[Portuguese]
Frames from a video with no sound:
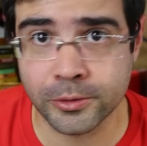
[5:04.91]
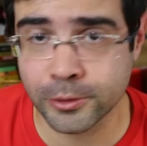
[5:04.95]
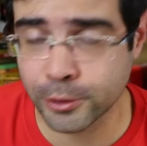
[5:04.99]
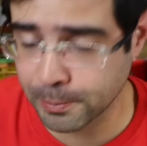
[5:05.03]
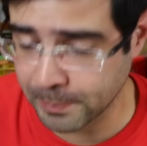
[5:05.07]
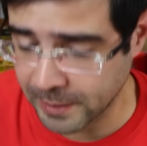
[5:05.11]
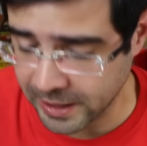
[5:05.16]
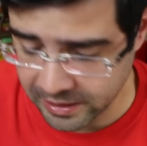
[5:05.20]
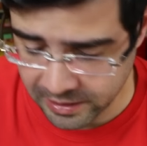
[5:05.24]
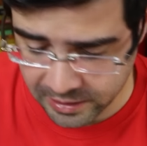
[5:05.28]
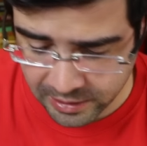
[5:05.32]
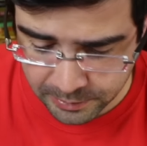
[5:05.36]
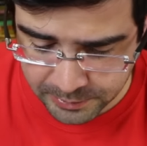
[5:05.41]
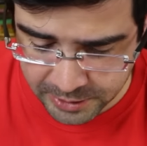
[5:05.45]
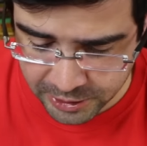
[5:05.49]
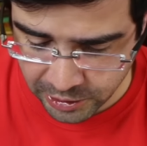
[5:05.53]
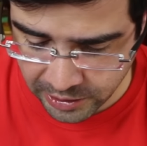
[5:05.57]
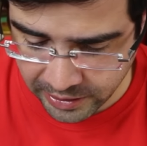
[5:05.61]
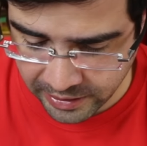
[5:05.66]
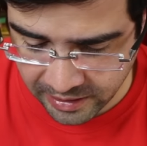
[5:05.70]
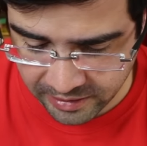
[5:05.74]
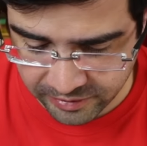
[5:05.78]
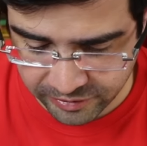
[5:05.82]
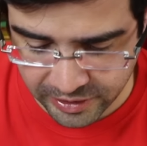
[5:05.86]
é que os Paralamas
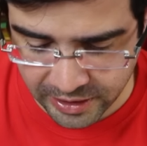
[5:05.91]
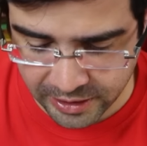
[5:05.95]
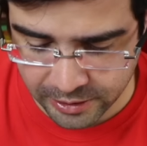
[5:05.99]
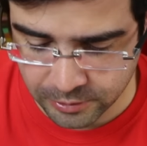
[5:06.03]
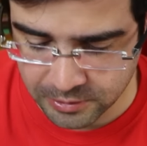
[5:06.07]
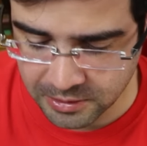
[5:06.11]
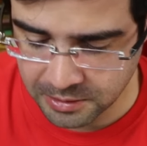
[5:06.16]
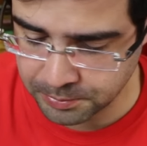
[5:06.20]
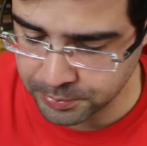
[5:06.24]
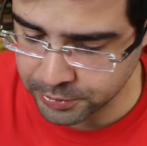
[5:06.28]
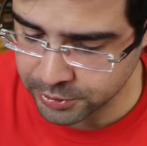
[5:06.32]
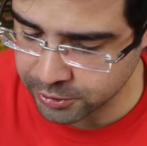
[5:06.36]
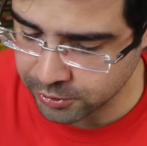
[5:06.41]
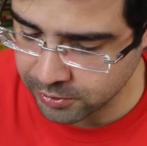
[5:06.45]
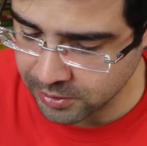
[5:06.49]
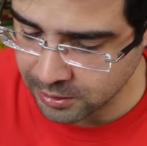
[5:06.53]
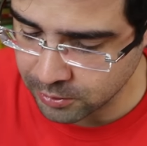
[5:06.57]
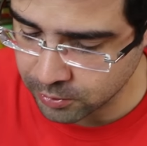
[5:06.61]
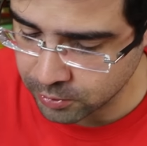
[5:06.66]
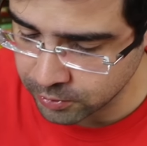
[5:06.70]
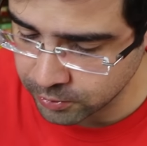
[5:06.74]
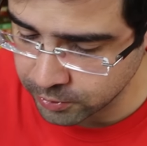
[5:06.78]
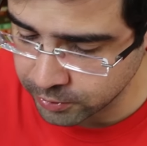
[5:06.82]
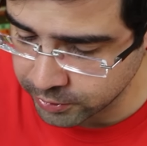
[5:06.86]
gravaram depois no
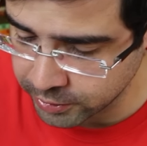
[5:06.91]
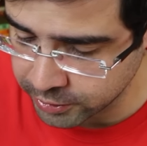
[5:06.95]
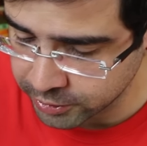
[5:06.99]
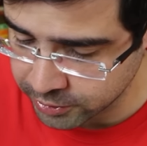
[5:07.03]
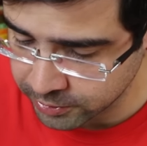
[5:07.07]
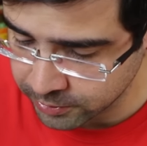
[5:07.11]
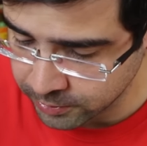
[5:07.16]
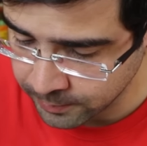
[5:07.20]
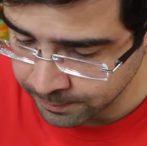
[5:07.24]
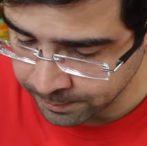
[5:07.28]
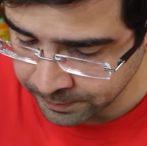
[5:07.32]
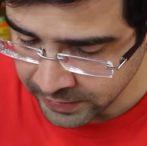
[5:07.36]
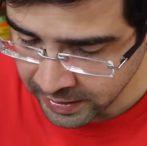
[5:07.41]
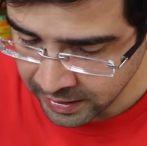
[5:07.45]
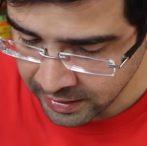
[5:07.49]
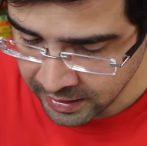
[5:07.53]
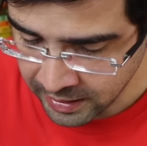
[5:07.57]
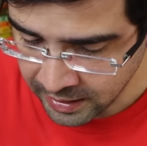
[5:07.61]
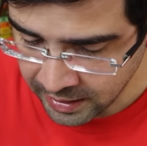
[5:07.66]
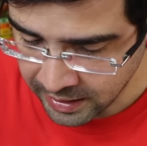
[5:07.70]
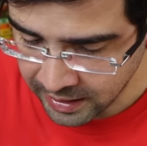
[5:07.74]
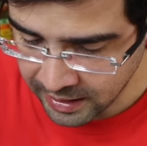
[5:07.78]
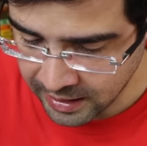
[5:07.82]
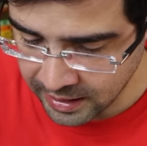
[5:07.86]
acústico,
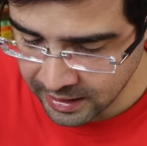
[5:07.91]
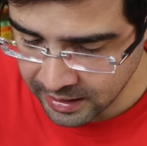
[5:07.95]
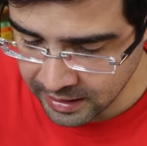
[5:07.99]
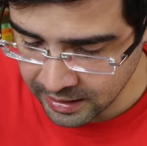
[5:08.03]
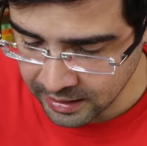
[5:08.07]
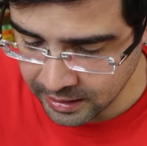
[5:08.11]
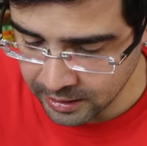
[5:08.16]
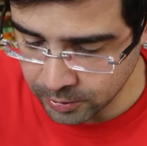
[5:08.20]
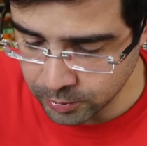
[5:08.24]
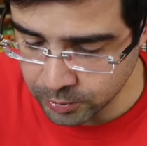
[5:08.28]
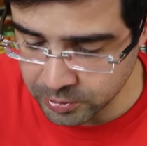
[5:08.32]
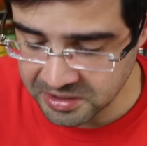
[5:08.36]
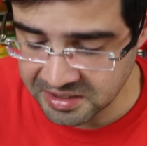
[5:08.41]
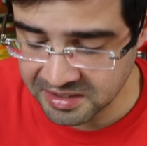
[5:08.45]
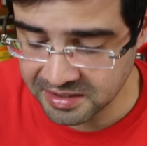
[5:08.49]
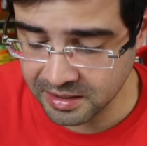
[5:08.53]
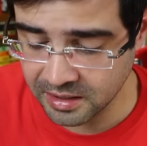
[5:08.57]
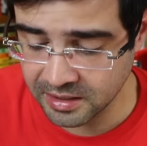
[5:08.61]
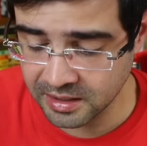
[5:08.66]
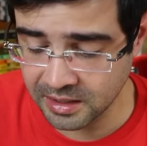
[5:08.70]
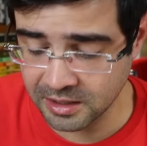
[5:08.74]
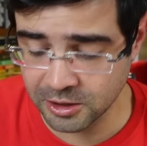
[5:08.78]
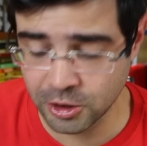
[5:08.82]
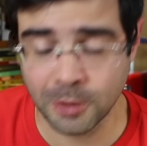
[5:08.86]
é, o
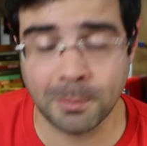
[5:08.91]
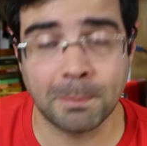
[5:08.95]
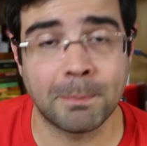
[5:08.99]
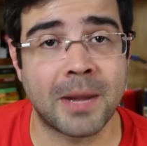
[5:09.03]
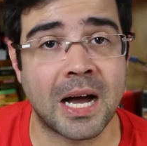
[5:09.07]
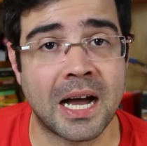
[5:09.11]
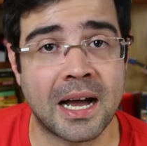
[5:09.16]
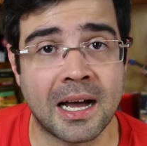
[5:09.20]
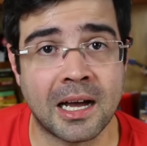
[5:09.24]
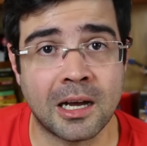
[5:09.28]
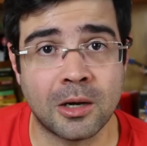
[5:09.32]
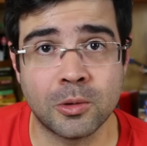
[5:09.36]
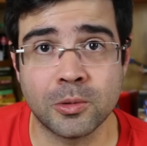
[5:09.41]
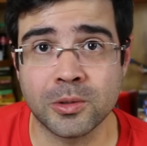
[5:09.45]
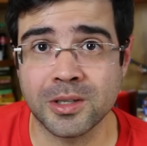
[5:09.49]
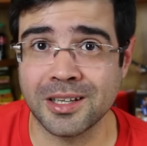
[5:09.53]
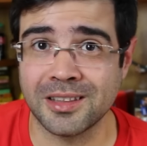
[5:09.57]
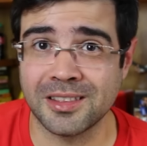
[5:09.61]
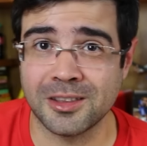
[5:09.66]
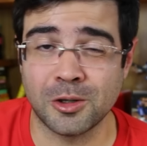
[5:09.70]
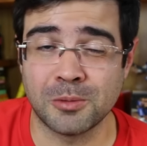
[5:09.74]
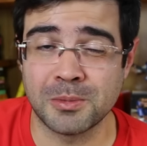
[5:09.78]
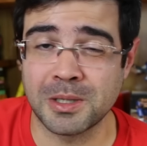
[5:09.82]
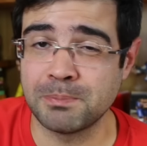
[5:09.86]
Sangue de Barro,
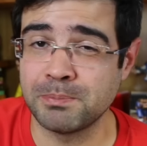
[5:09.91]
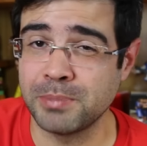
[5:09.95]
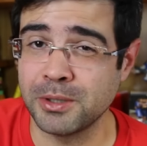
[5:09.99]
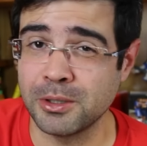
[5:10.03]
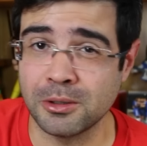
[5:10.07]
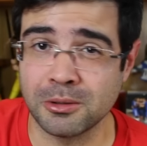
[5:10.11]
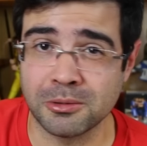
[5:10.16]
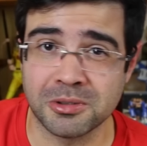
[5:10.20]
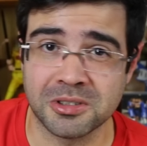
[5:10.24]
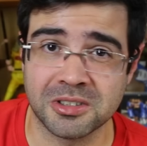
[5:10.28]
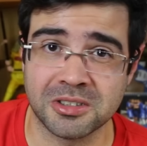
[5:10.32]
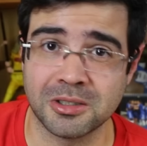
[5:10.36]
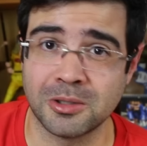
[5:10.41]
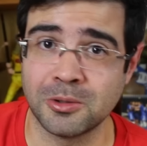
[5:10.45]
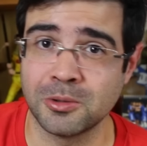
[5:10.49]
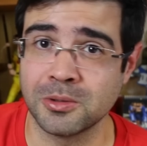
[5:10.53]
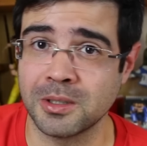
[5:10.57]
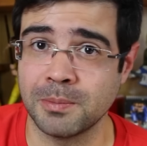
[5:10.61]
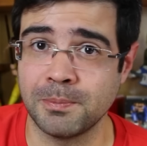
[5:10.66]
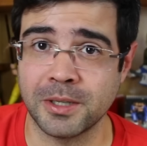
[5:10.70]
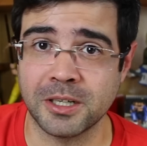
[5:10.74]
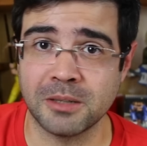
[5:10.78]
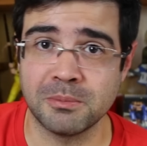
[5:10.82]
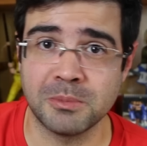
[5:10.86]
que tem uma percussão
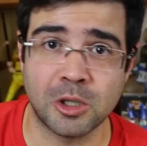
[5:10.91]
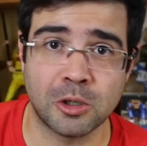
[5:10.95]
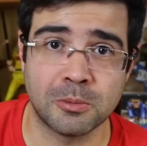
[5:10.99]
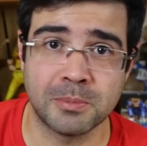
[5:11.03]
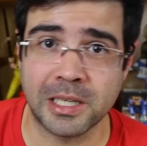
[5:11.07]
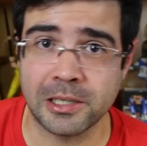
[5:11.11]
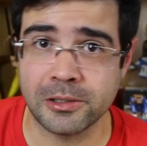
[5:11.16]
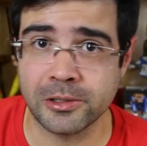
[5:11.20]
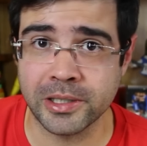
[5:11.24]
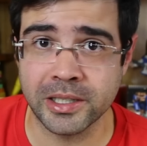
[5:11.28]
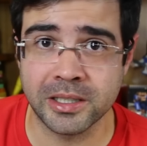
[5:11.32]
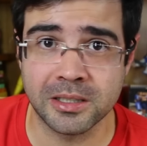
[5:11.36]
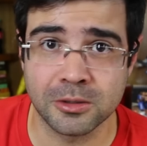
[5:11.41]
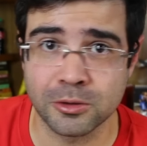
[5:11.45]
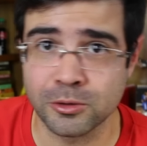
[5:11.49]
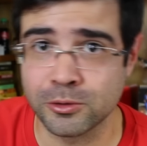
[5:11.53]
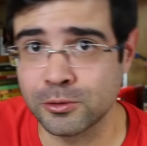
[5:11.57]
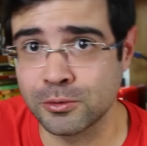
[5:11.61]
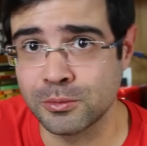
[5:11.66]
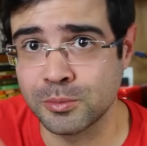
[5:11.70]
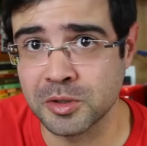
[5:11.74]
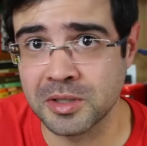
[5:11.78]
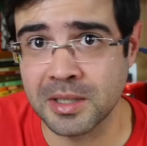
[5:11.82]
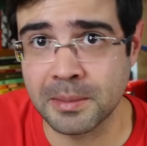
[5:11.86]
que para mim é o melhor
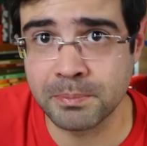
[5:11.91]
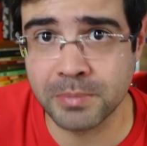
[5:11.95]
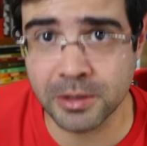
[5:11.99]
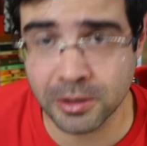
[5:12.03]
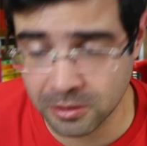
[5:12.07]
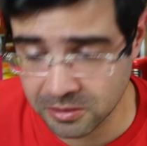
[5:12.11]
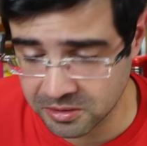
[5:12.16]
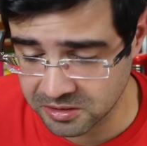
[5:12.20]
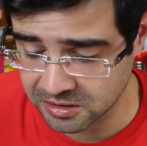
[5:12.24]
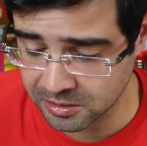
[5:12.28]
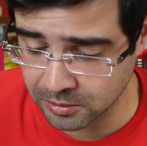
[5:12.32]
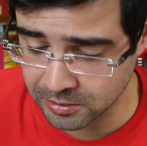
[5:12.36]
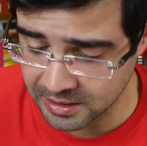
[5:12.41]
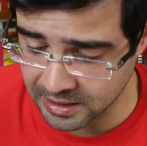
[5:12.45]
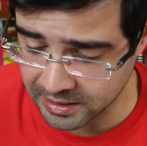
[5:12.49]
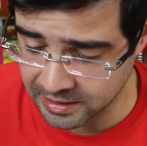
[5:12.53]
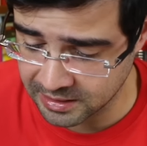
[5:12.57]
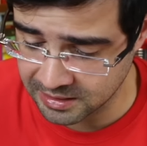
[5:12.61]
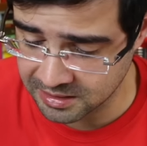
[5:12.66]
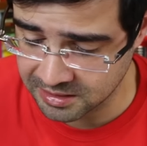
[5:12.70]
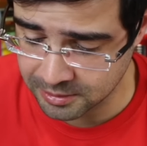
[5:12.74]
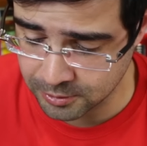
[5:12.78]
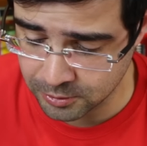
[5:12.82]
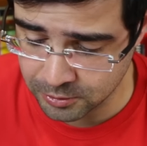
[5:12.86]
resumo da percussão da
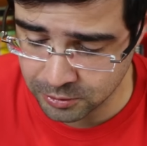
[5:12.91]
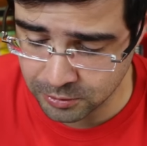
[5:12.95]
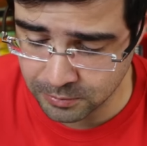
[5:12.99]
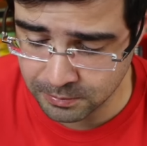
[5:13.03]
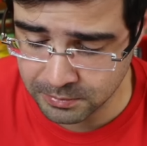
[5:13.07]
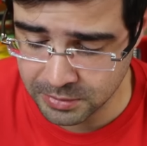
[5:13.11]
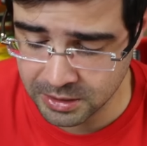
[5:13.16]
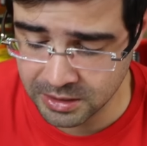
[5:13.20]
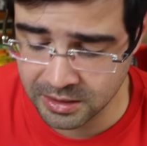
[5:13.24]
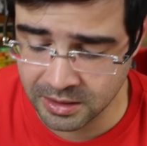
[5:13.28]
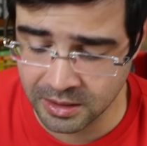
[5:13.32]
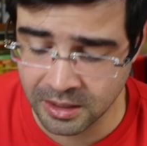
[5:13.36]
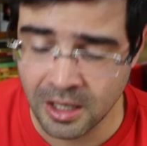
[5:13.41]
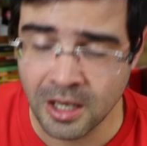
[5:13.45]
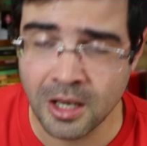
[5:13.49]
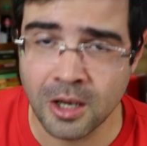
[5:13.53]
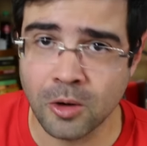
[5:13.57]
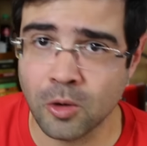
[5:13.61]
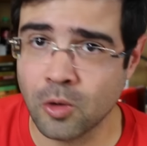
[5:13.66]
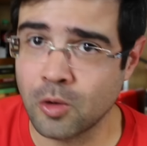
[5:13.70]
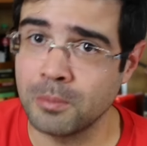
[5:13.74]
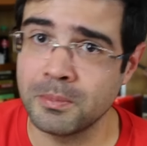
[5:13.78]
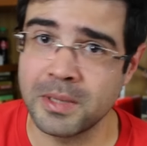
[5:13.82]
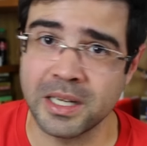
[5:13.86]
Nação Zumbi,
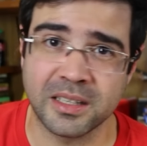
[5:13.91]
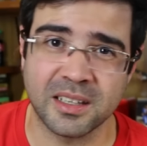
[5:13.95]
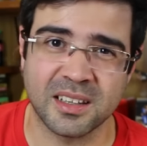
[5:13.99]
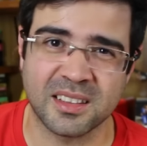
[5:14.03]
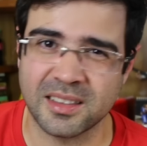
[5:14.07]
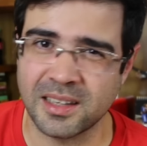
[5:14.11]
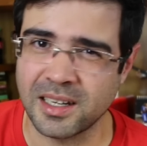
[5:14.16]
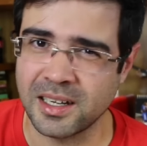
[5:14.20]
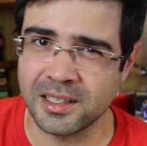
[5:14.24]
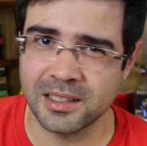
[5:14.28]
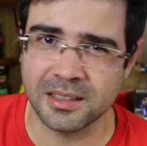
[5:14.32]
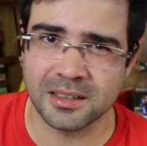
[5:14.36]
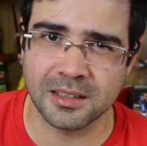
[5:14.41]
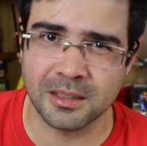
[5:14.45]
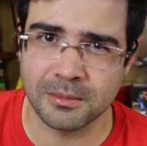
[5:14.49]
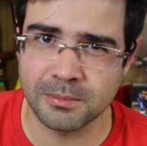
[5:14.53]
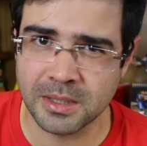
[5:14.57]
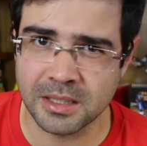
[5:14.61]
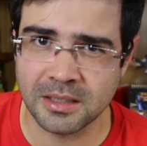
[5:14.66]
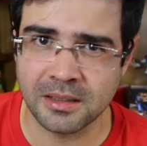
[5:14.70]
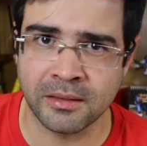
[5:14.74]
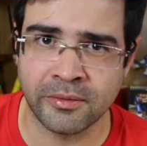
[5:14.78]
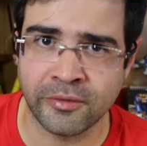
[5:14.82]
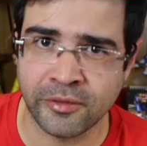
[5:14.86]
com uma guitarra
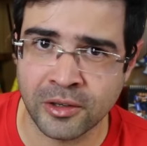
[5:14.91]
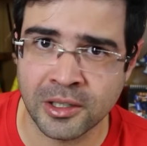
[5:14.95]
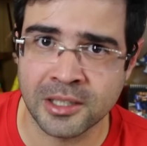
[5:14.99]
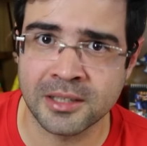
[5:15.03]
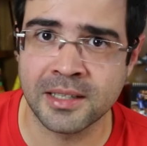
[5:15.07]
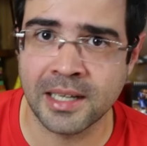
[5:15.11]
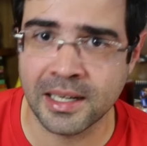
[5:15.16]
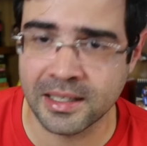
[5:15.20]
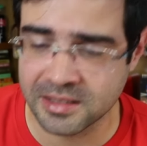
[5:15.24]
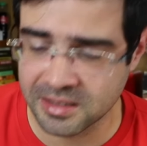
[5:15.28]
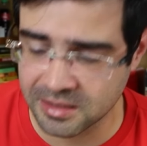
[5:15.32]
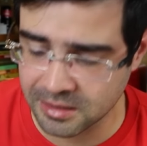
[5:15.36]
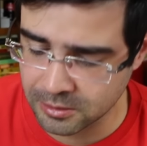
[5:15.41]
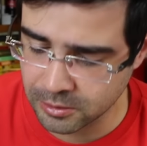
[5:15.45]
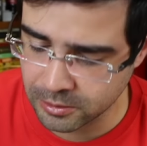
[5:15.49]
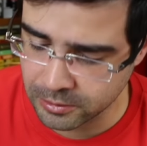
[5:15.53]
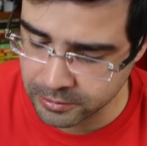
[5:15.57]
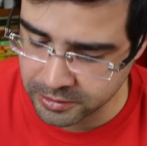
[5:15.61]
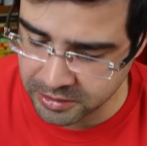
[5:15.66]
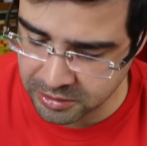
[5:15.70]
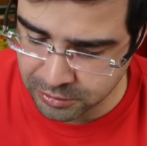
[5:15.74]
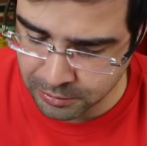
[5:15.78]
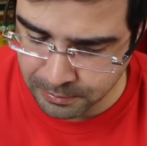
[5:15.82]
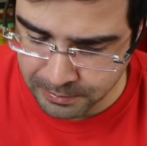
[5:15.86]
também fodaça do
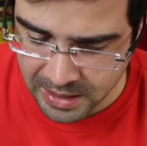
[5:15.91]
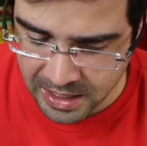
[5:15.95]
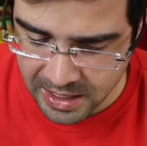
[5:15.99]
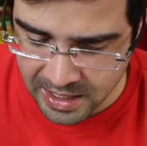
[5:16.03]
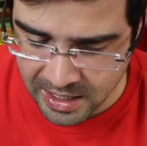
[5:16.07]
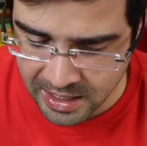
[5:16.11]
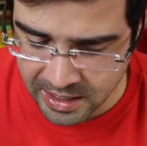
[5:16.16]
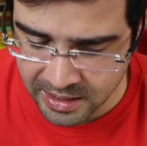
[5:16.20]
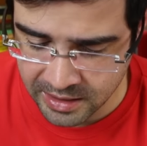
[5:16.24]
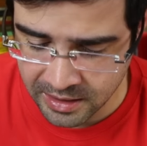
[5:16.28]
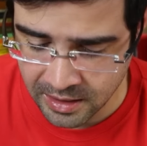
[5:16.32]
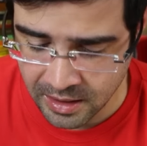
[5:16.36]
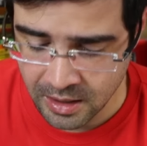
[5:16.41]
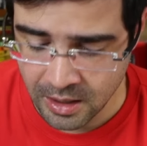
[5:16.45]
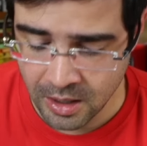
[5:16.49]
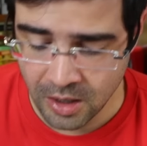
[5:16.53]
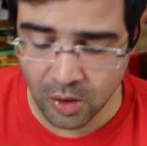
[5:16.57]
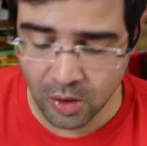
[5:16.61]
Lúcio Maia,